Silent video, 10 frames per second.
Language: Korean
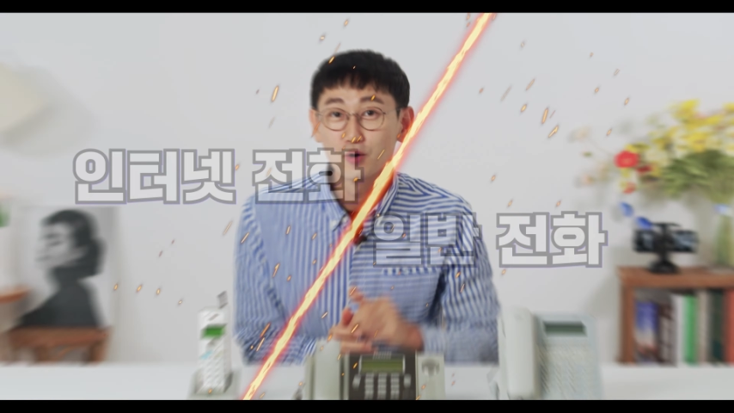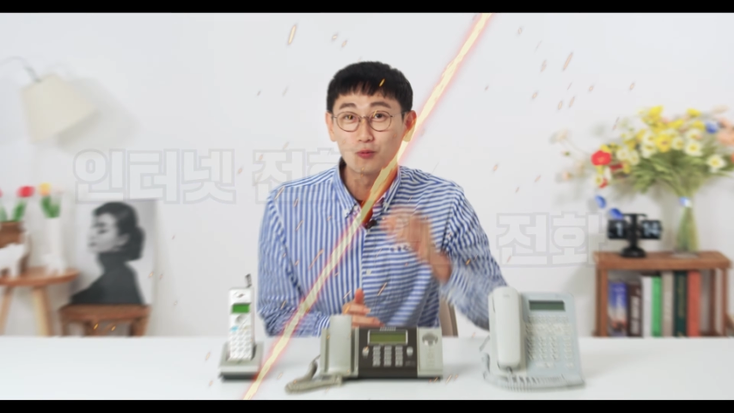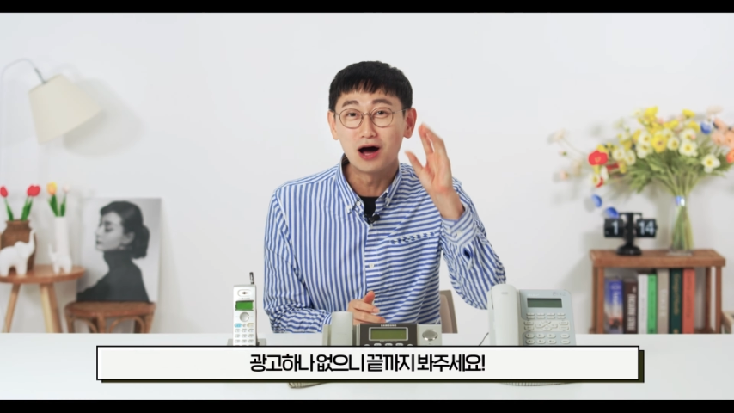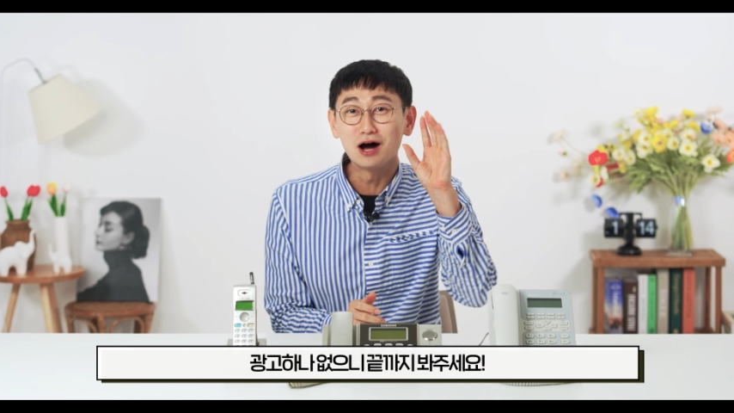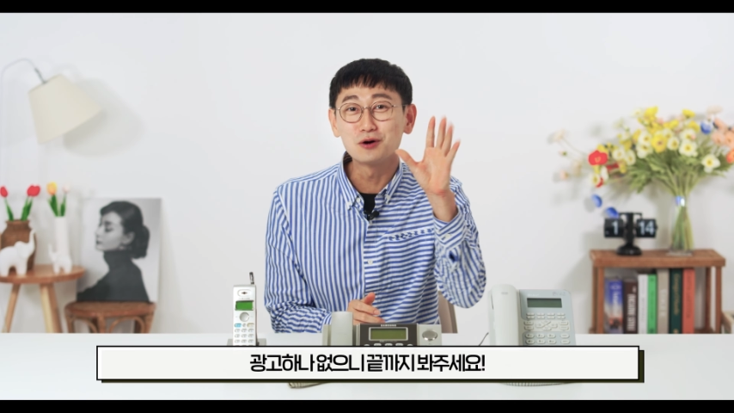
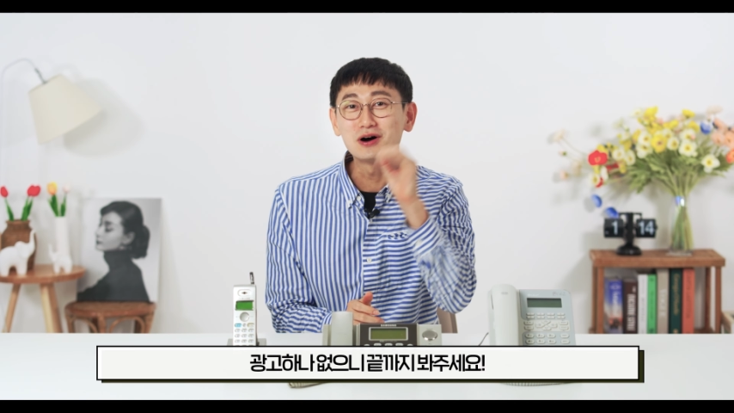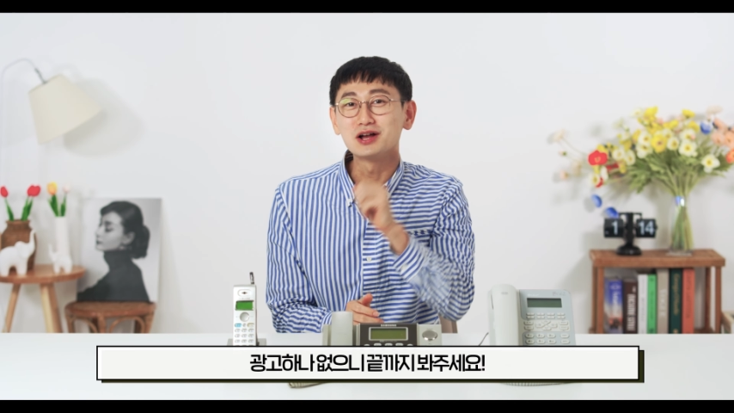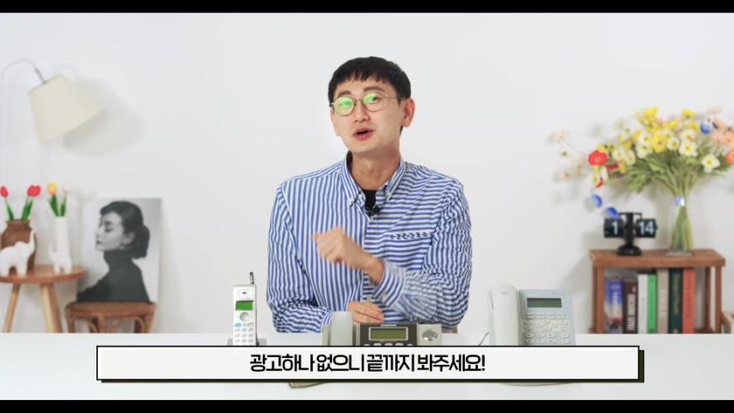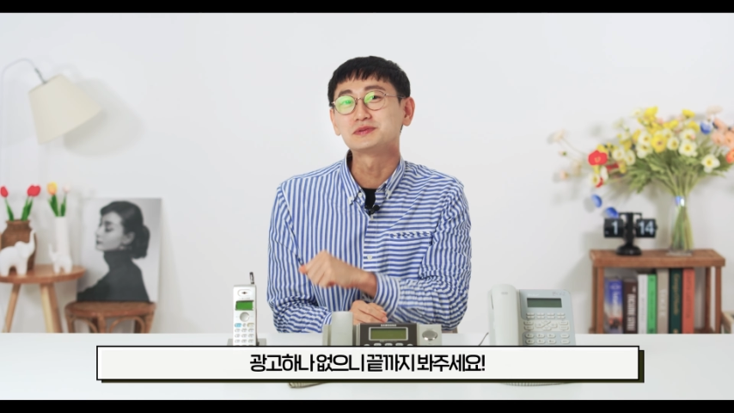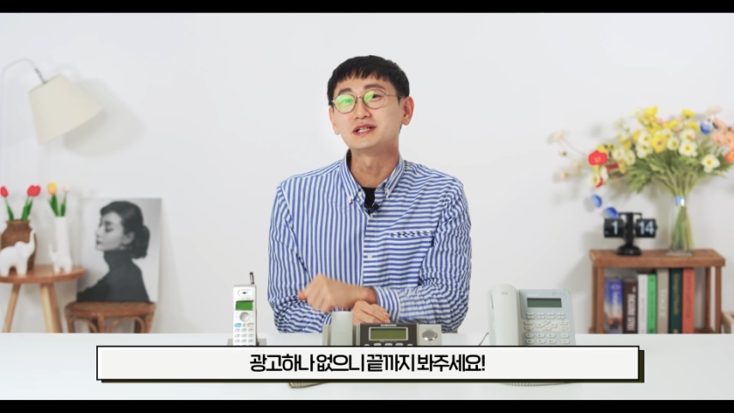광고
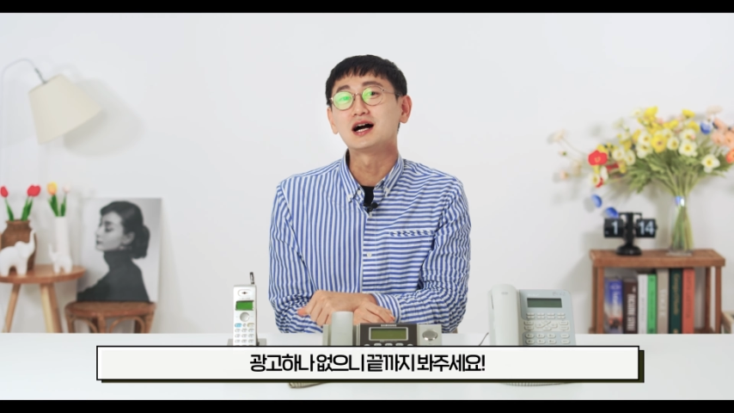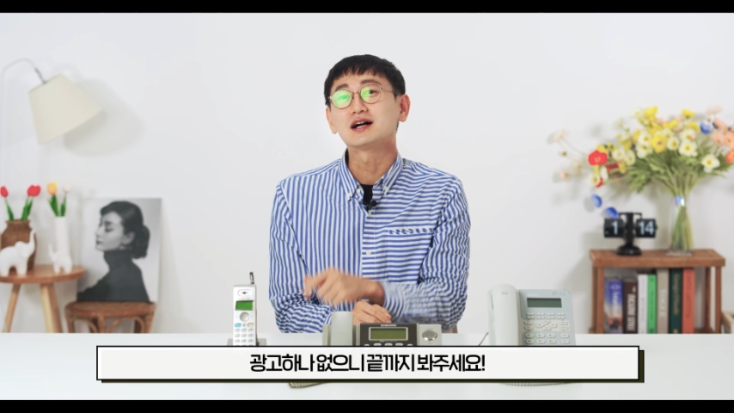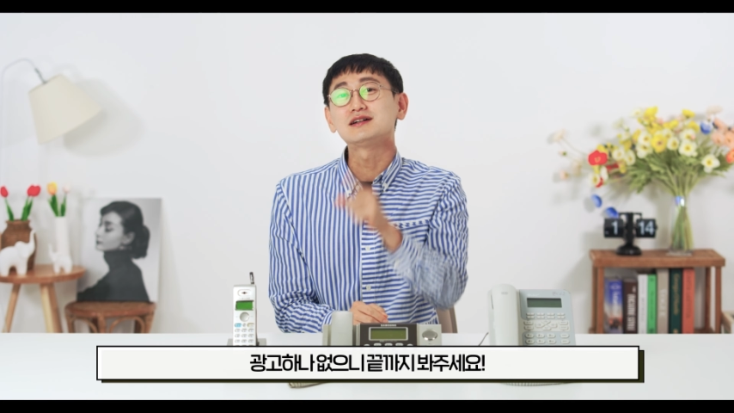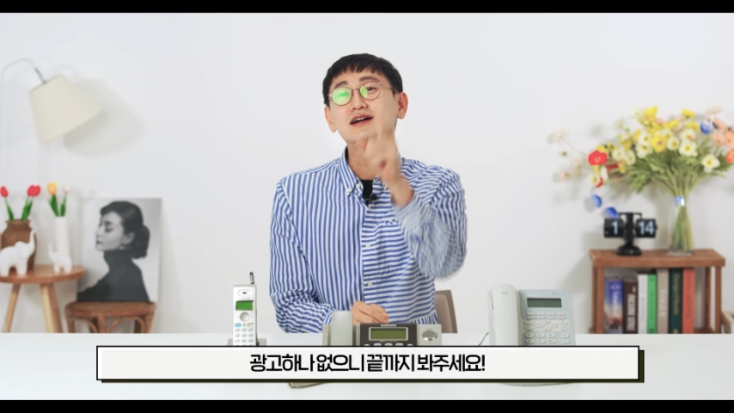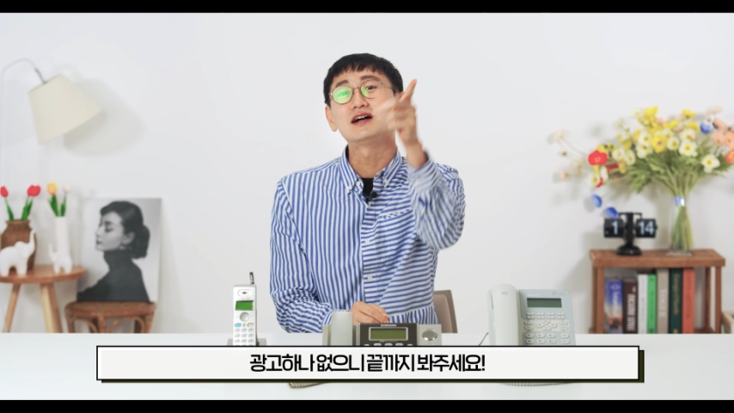안 없으니까
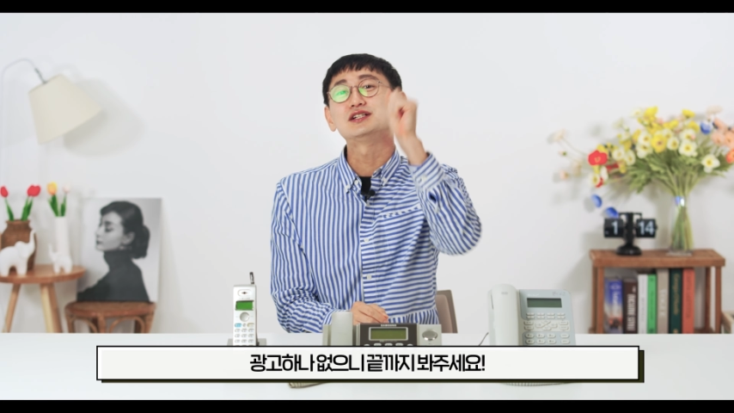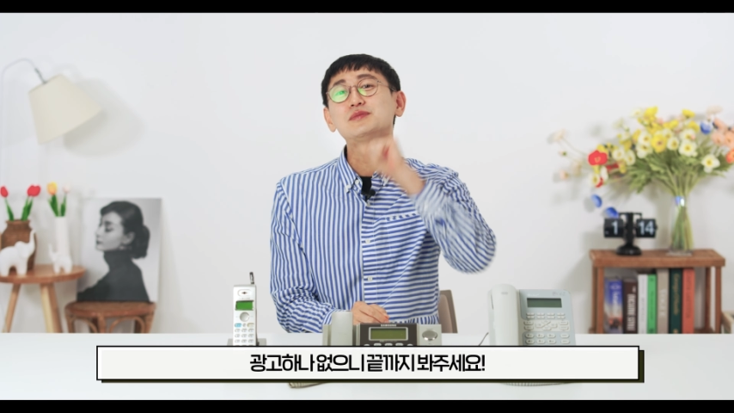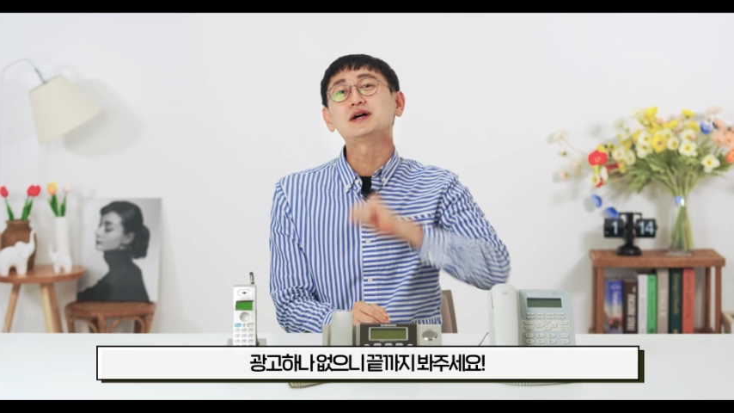끝까지